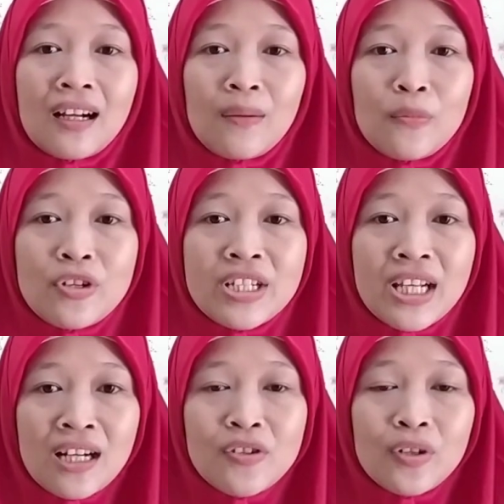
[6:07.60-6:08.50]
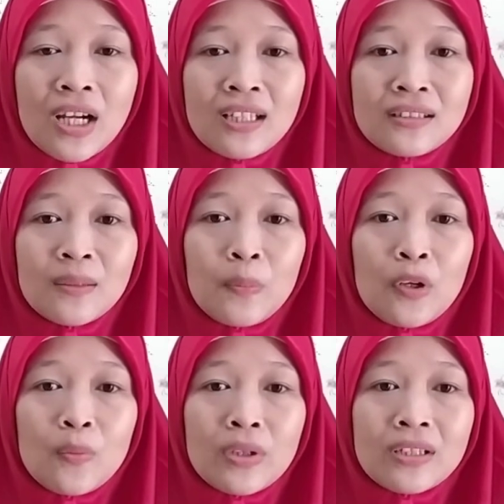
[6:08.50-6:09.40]
kemudian juga
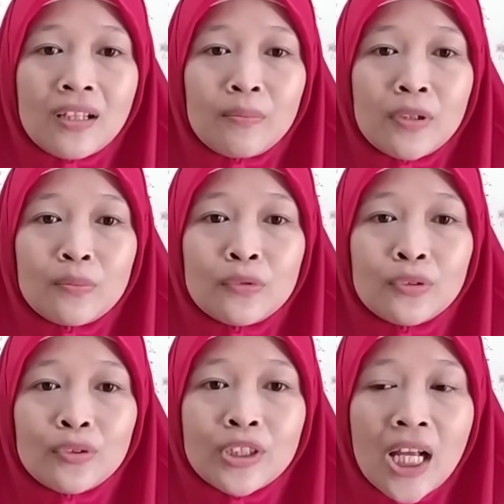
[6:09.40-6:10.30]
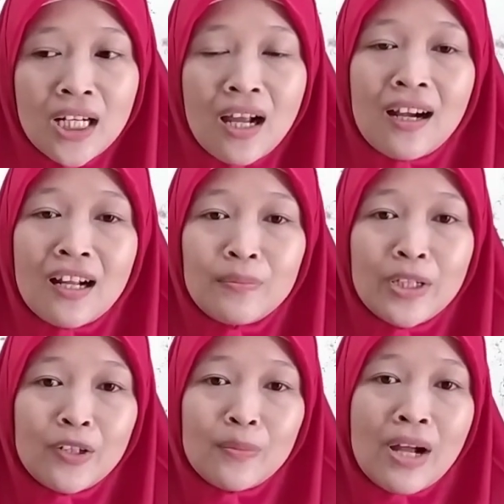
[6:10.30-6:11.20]
sebelum kita memutuskan akan
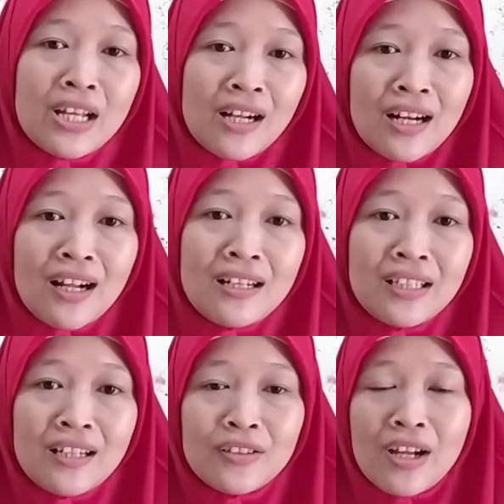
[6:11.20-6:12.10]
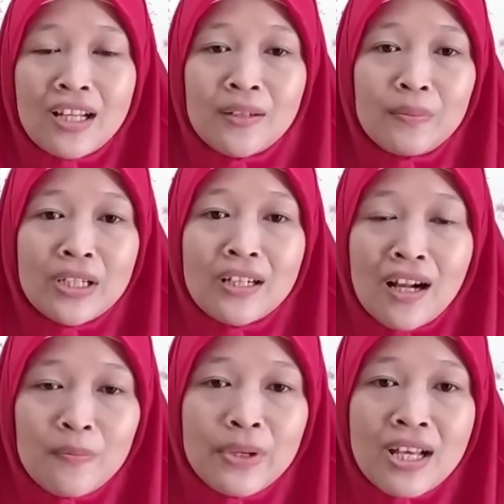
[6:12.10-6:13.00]
minum air alkali atau air
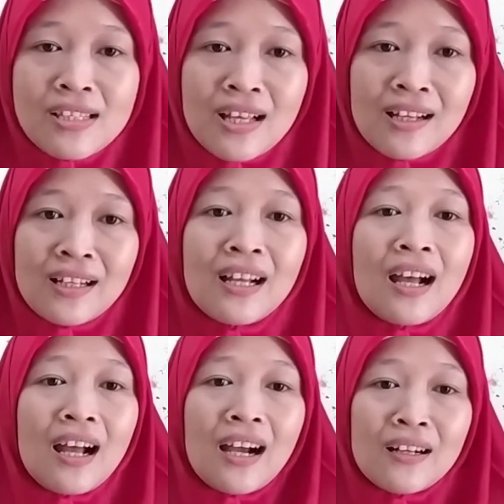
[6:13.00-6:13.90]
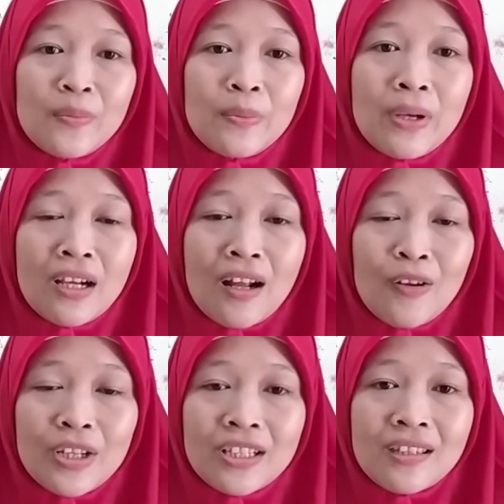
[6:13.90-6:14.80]
mineral biasa akan lebih baik kalau
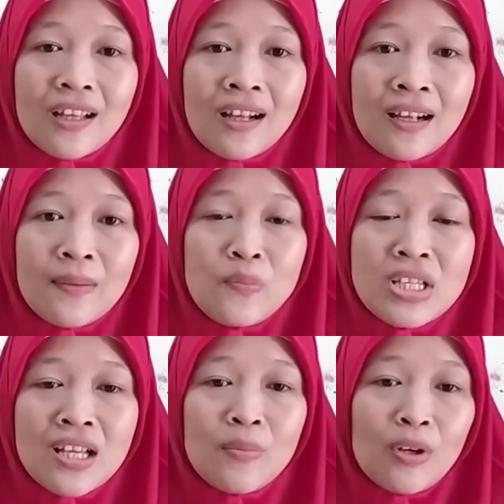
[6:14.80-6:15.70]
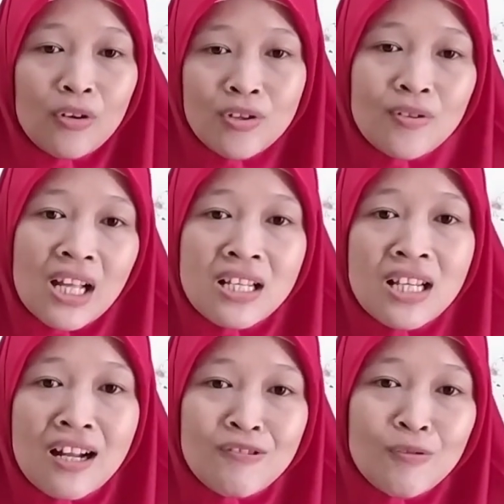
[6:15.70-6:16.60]
kita bisa
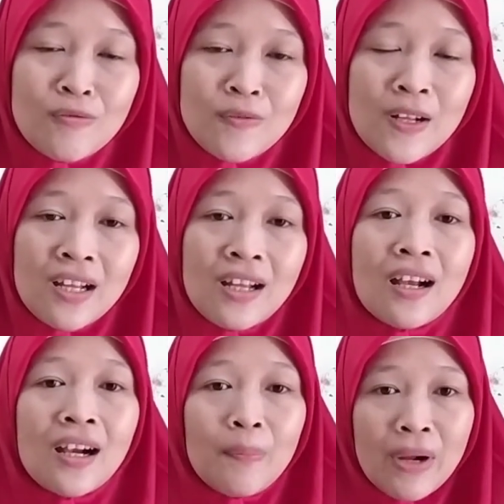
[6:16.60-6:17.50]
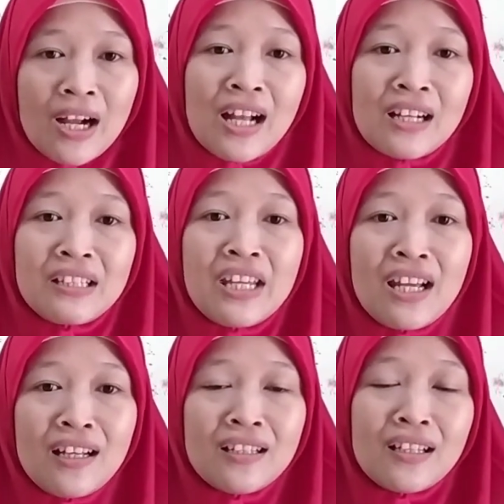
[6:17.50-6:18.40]
berkonsultasi langsung ke pakarnya
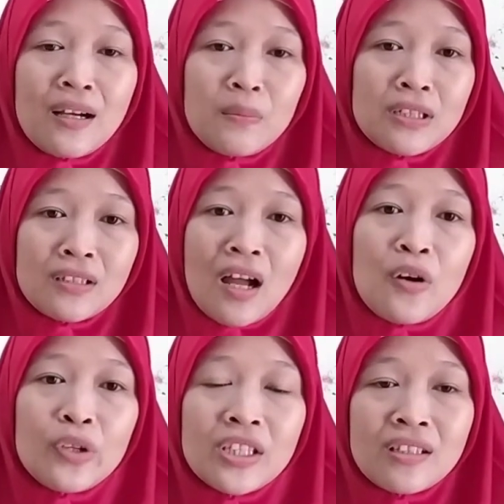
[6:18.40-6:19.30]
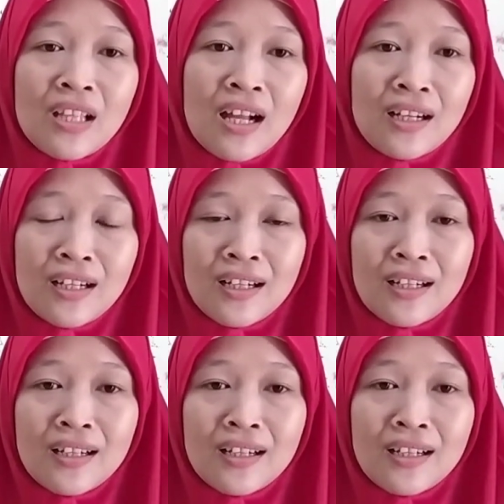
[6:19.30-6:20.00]
yang mengetahui tentang